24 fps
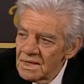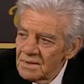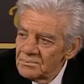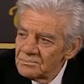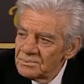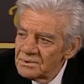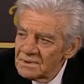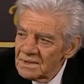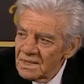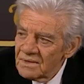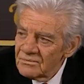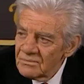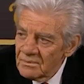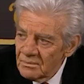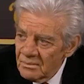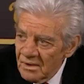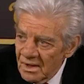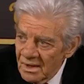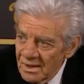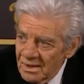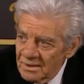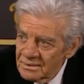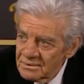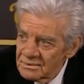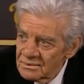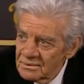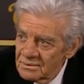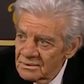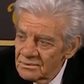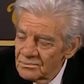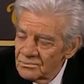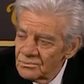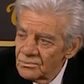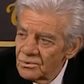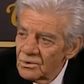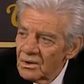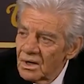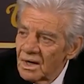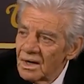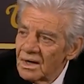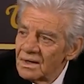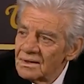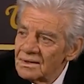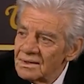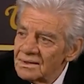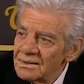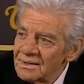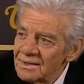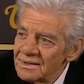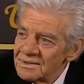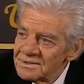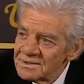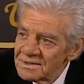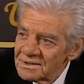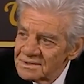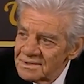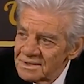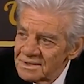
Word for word: sen Pınar ve Bahar bu ailenin